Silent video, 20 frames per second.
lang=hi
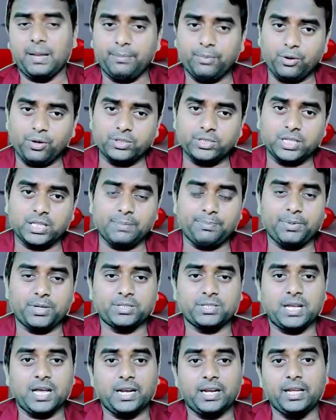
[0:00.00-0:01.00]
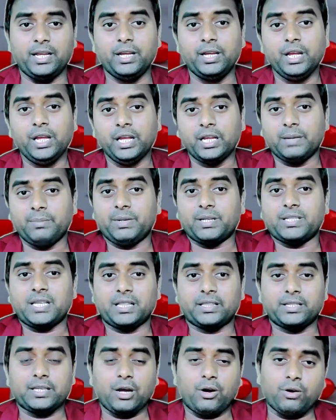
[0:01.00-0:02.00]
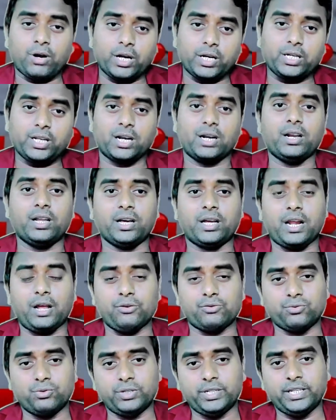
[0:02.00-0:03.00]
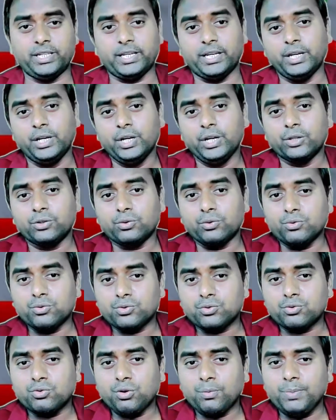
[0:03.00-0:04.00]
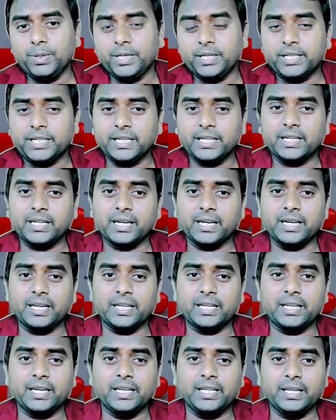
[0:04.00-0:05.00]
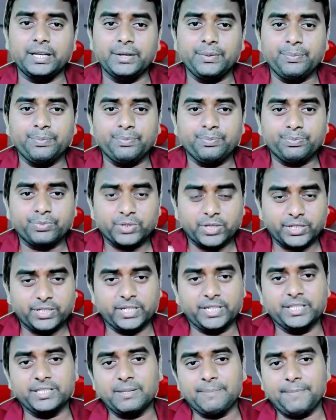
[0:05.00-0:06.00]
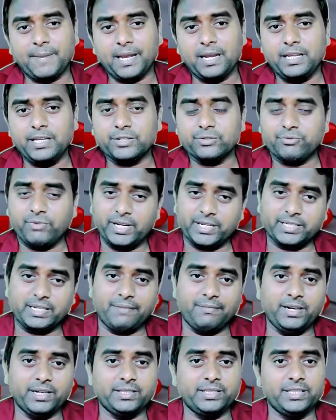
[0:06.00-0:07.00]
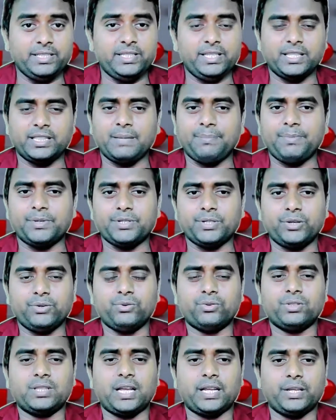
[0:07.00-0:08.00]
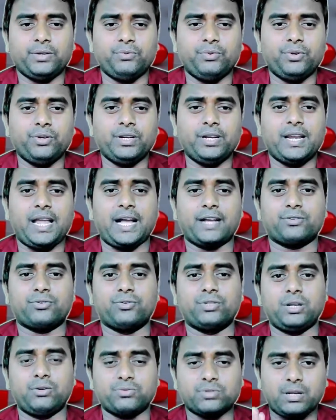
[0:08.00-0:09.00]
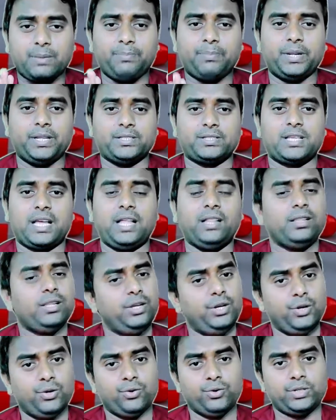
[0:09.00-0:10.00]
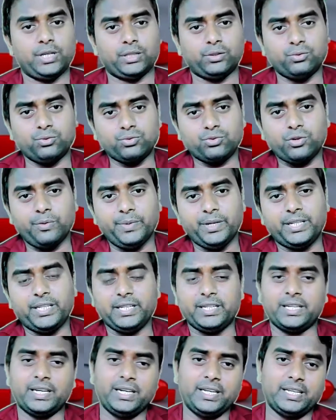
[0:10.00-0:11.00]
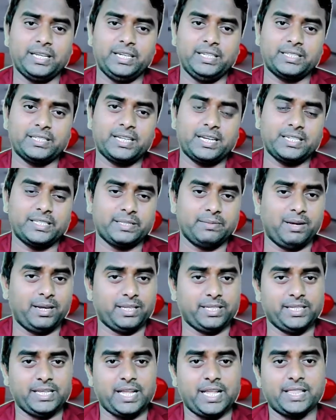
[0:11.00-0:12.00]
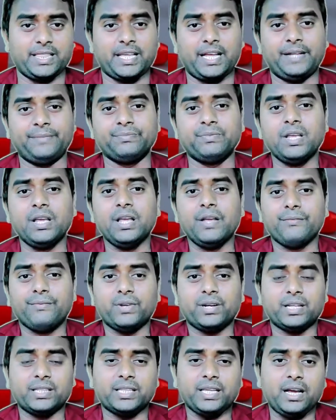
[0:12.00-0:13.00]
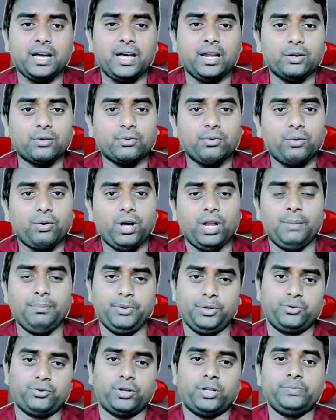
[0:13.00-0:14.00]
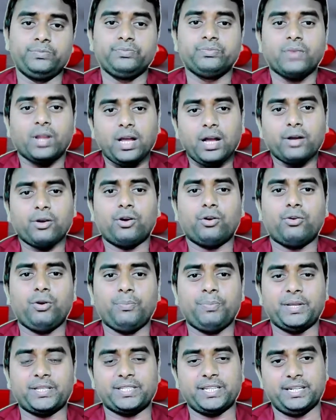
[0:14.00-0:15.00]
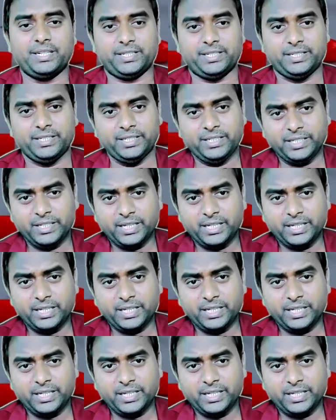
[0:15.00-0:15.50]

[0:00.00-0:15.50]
रहा है बहुत ज़्यादा परेशान है कि मेरे साथ क्या होगा डर लग रहा है उसको ठीक है तो उसको भी ठीक करने के लिए सर्जरी से पहले इसको एक टैबलेट दे दिया था पेशेंट को ताकि वो रिलैक्स हो जाए उसका ब्रेन शांत हो जाए तो उसको भी ठीक करने के लिए इसका इस्तेमाल किया जाता है फिर कहते हैं अल्कोहल विड्रॉल अगर कोई पेशेंट